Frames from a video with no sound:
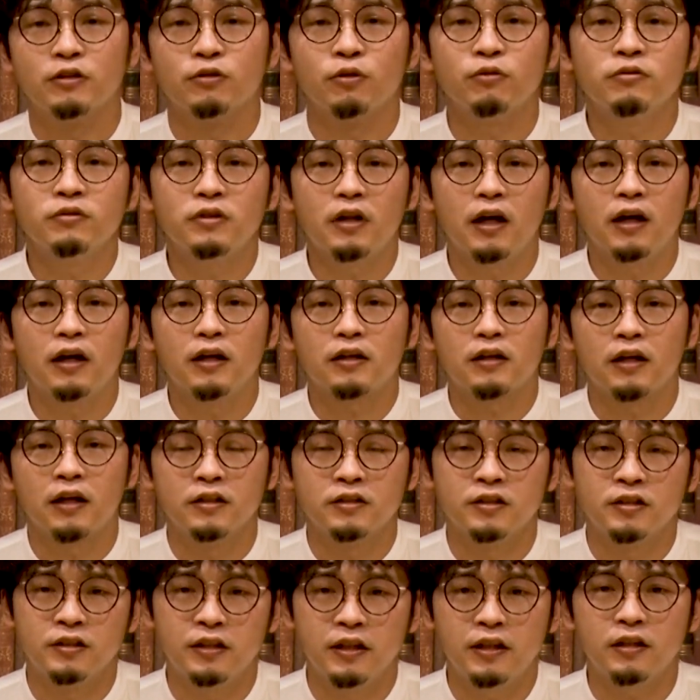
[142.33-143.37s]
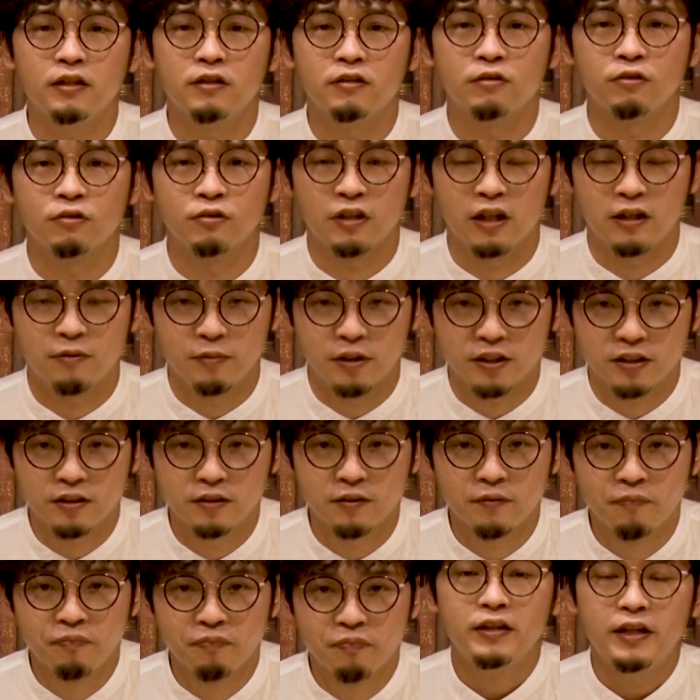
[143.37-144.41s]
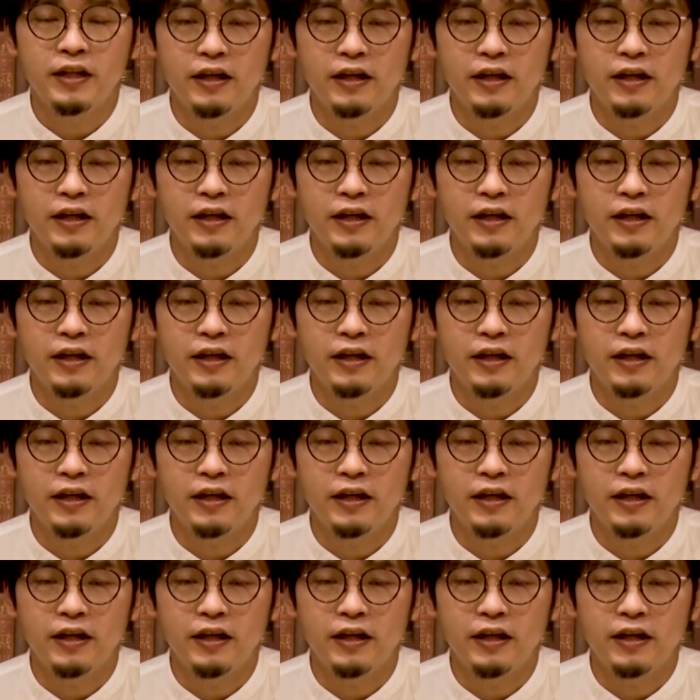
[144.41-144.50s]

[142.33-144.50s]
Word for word: そんな感じでございます。